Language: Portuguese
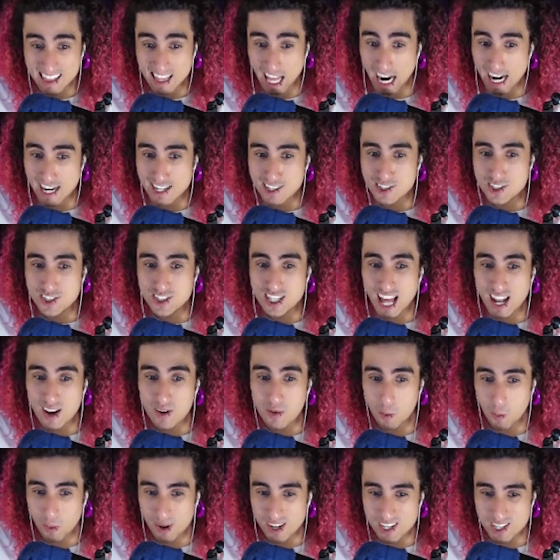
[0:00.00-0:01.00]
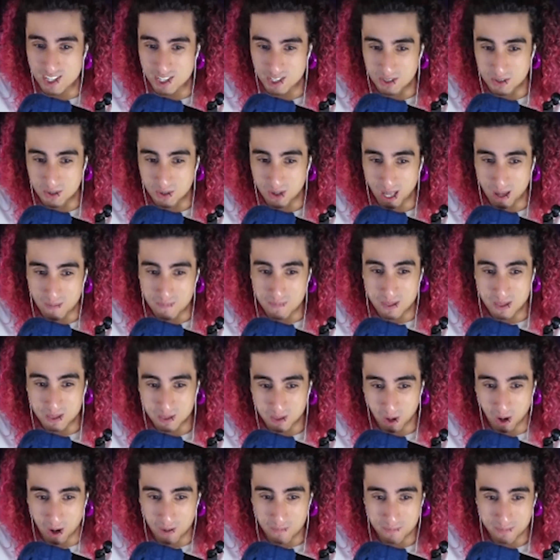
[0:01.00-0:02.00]
tarde da noite no
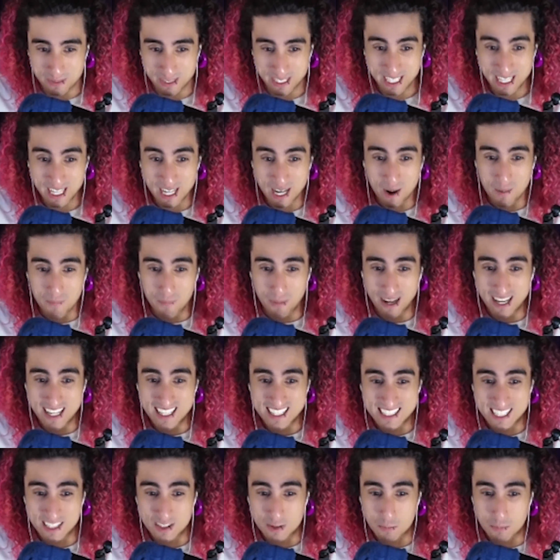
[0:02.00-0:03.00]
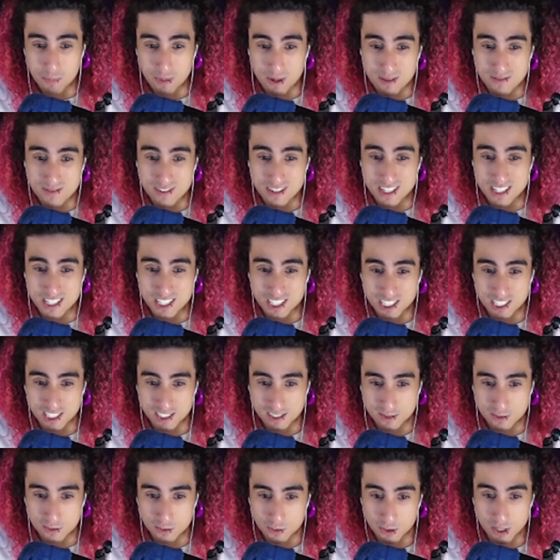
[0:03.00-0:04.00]
laptop, parecendo
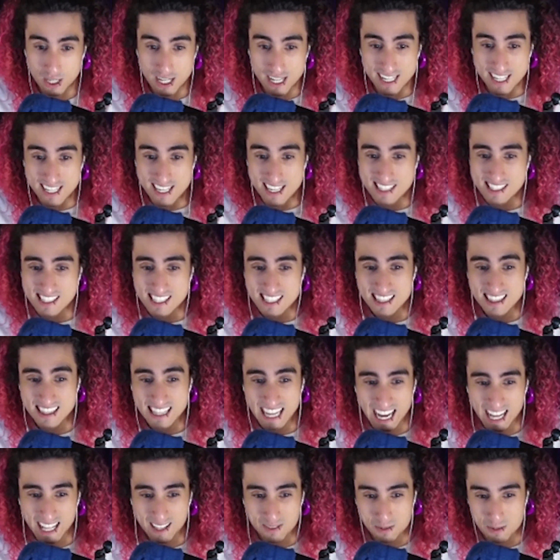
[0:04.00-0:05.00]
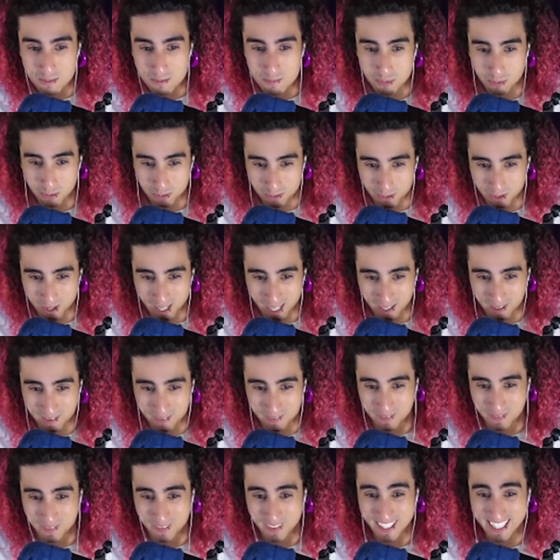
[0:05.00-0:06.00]
pervertido e excitado em
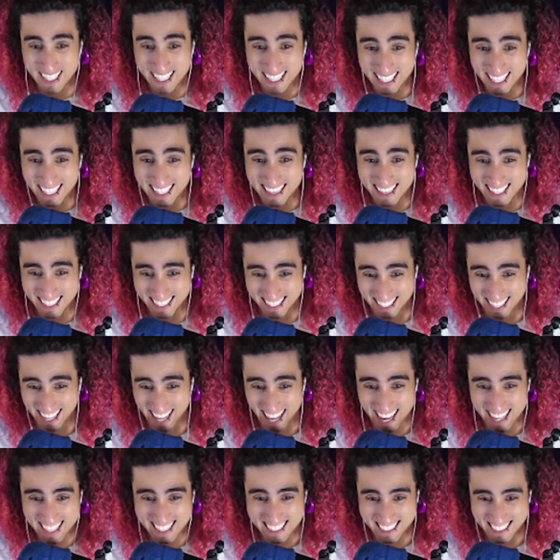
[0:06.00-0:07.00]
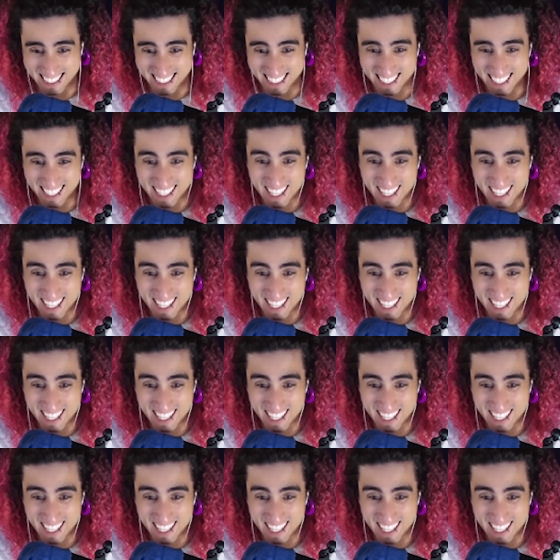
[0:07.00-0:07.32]
pornografia na internet.